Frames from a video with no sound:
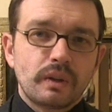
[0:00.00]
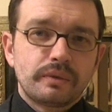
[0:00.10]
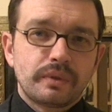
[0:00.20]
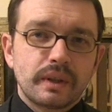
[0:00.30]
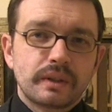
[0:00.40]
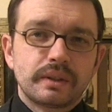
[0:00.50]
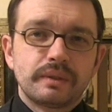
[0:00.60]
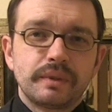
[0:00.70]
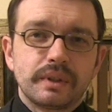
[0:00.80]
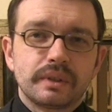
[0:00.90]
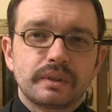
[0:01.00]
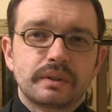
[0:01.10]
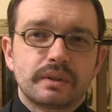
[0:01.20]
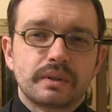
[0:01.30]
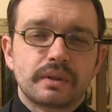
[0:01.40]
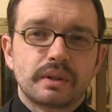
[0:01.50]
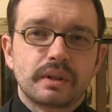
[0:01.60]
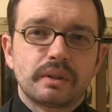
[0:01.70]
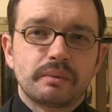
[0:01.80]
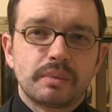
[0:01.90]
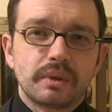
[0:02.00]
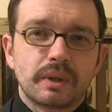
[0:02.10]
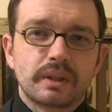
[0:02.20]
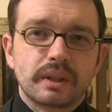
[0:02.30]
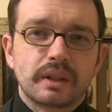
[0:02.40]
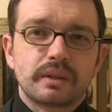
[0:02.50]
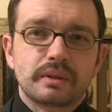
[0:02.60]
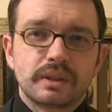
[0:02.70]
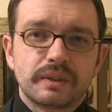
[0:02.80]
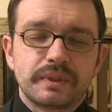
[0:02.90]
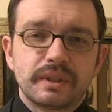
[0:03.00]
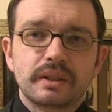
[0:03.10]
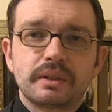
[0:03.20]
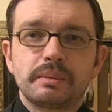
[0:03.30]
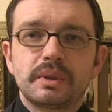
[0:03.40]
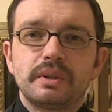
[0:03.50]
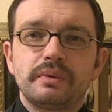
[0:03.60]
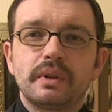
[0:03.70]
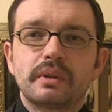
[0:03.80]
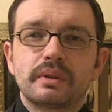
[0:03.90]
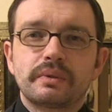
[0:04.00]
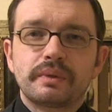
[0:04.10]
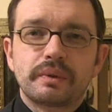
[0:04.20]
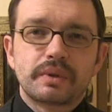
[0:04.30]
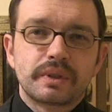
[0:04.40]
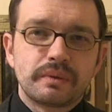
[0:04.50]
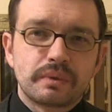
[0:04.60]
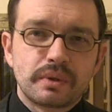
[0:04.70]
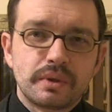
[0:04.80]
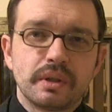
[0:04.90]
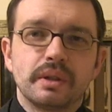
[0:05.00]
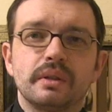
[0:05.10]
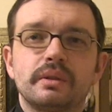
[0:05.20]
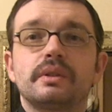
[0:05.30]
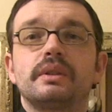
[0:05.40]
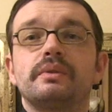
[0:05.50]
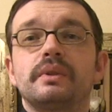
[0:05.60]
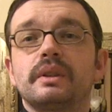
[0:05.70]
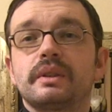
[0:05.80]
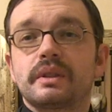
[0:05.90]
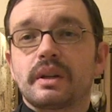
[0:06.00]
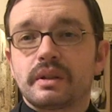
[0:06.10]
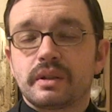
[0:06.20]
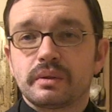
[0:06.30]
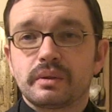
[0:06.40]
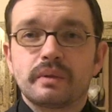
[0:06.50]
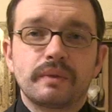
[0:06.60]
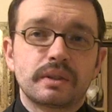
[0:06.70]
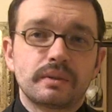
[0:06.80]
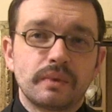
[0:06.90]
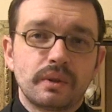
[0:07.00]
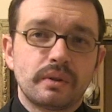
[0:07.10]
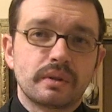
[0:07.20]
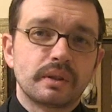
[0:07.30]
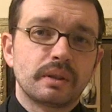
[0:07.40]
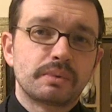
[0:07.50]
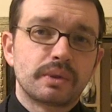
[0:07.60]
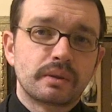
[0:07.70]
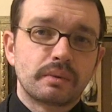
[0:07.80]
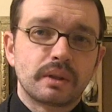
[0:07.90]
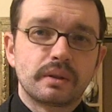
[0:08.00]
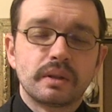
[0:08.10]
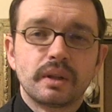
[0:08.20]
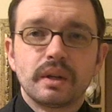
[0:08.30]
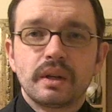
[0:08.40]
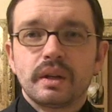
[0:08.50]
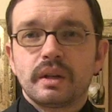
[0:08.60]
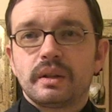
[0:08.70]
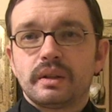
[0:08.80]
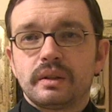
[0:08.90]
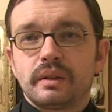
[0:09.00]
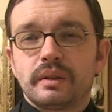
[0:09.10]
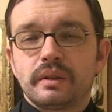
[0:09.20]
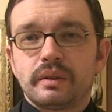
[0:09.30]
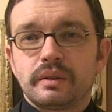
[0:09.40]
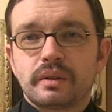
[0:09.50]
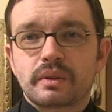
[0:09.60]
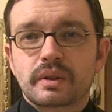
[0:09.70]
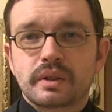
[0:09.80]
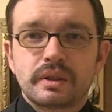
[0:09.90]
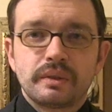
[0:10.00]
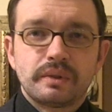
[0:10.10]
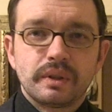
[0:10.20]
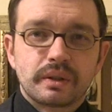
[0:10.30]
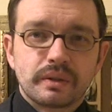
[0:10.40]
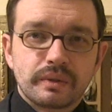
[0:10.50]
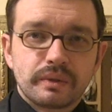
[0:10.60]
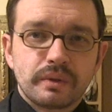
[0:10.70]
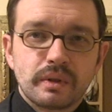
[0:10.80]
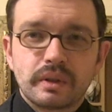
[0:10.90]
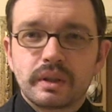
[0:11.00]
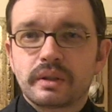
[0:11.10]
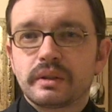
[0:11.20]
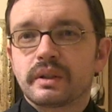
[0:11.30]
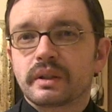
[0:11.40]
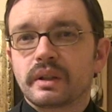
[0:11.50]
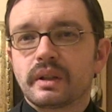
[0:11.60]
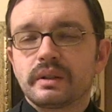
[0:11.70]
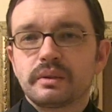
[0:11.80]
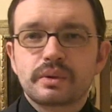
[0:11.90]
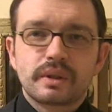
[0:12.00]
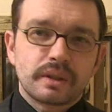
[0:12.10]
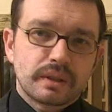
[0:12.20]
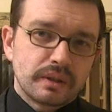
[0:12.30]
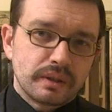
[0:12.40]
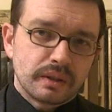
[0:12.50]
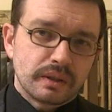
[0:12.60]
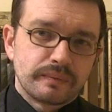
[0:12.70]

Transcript: Faktem jest, że była taka koncepcja, żeby ci filozofowie wszystkim rządzili. To jest i w renesansie Thomas More na przykład, yy, troszkę z tym flirtował Voltaire i tak dalej. Różne takie idee.